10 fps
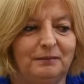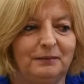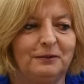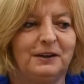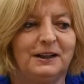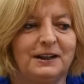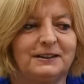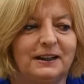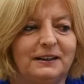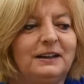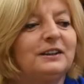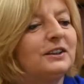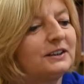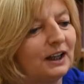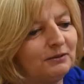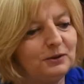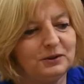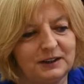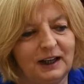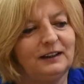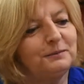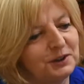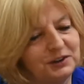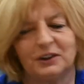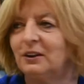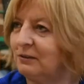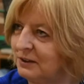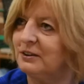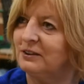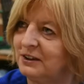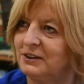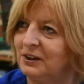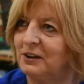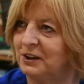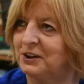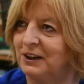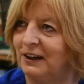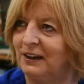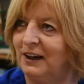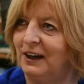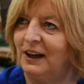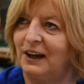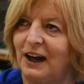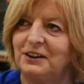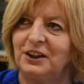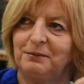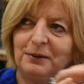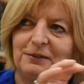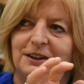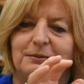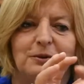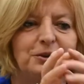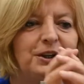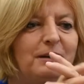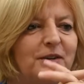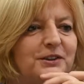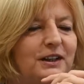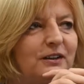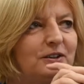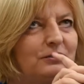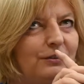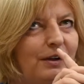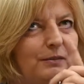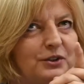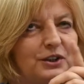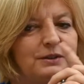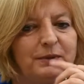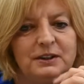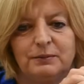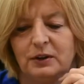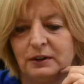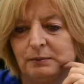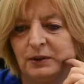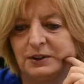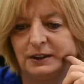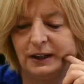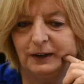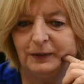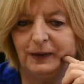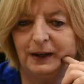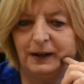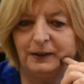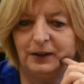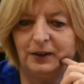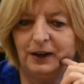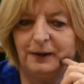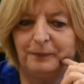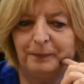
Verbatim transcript: mówię niestety, nie zostały uznane przez środowisko historyczne. Raczej powiedzmy, użyję mocnego słowa, może zbyt mocnego, takie trochę